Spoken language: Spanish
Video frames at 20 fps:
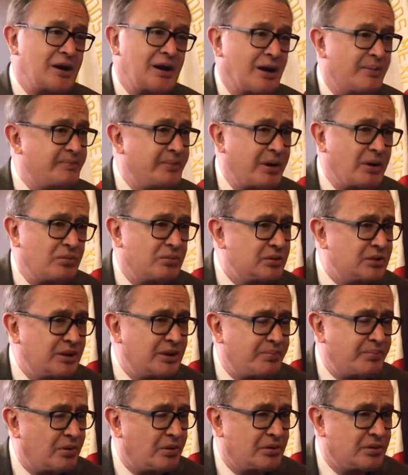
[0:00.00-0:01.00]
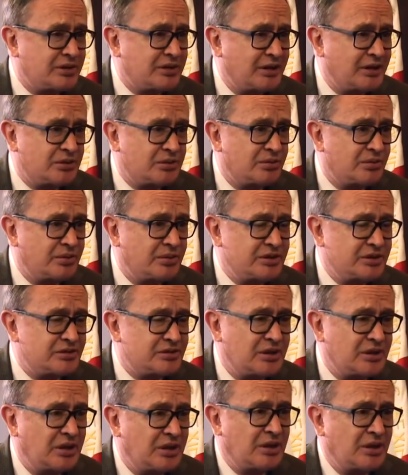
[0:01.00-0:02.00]
La pregunta, por lo tanto,
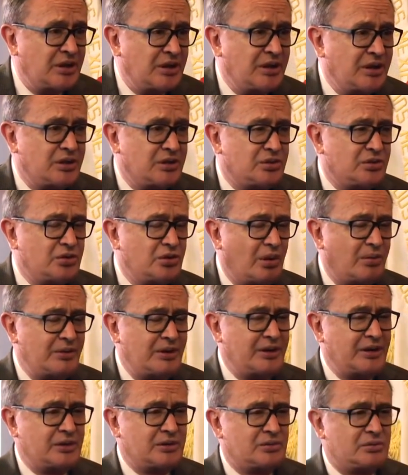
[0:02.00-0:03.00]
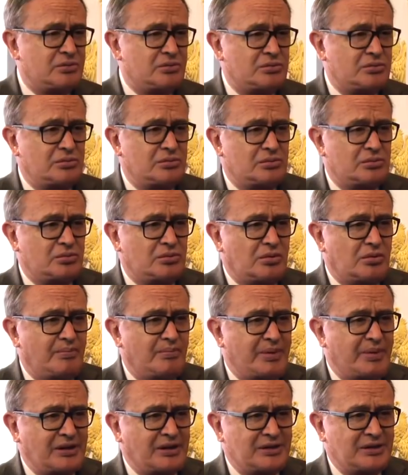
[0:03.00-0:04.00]
es eh, doble. Tú
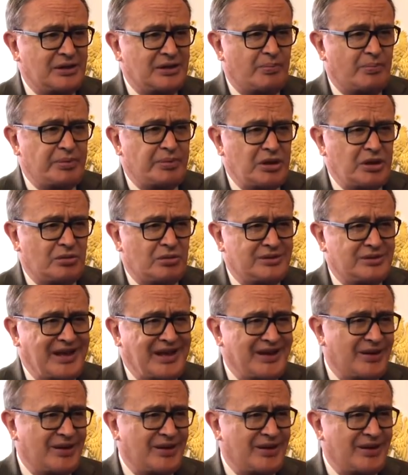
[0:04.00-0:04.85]
compartes la opinión de